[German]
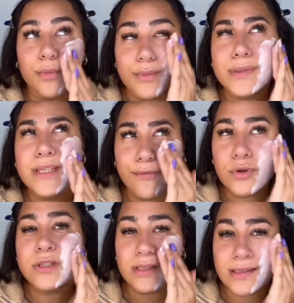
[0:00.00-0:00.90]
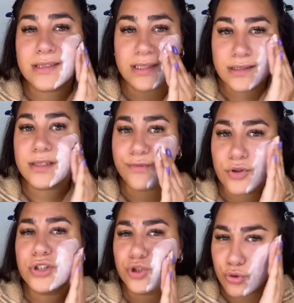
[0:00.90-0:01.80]
Sie wusste, sie, sie
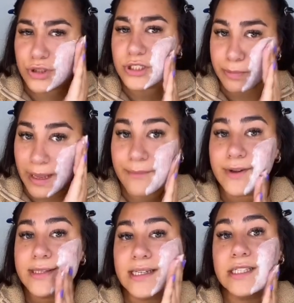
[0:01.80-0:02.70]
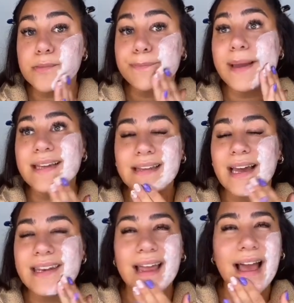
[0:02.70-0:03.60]
wird geduldig bleiben, weil sie Respekt
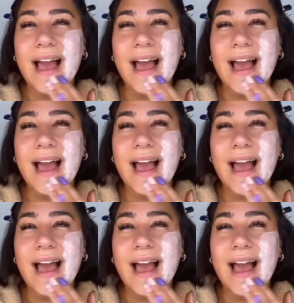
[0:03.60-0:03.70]
hat,